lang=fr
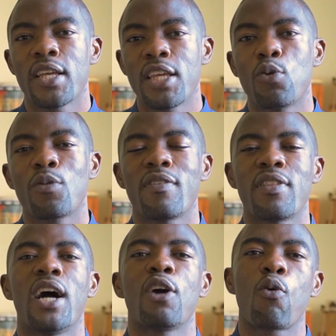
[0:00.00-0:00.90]
qui
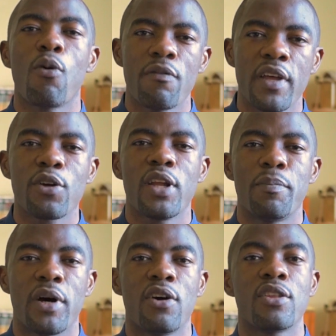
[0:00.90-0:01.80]
consistait à convaincre les
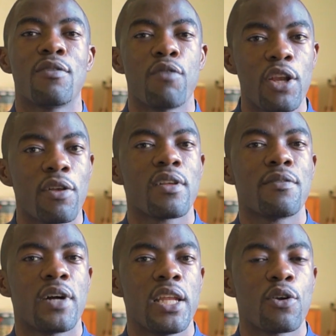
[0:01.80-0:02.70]
parents d'envoyer leurs
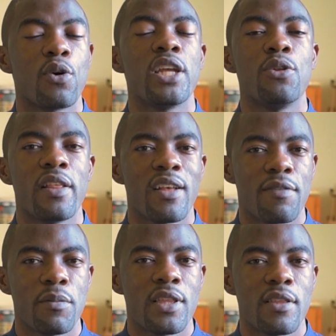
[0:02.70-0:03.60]
enfants à l'école et de les
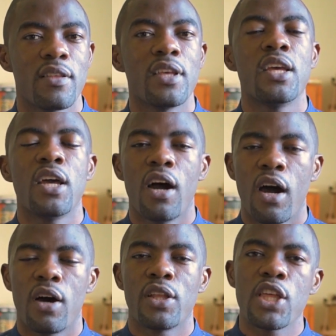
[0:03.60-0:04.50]
alphabétiser
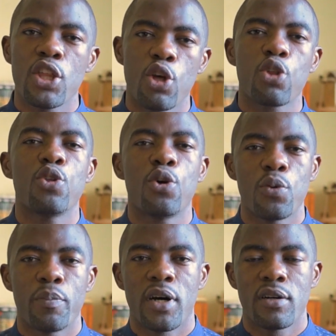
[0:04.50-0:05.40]
en échange d'un
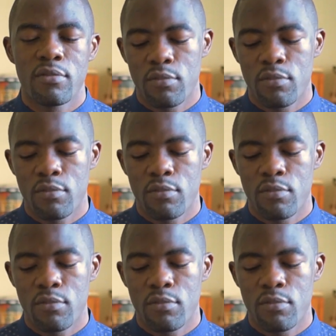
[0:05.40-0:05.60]
repas.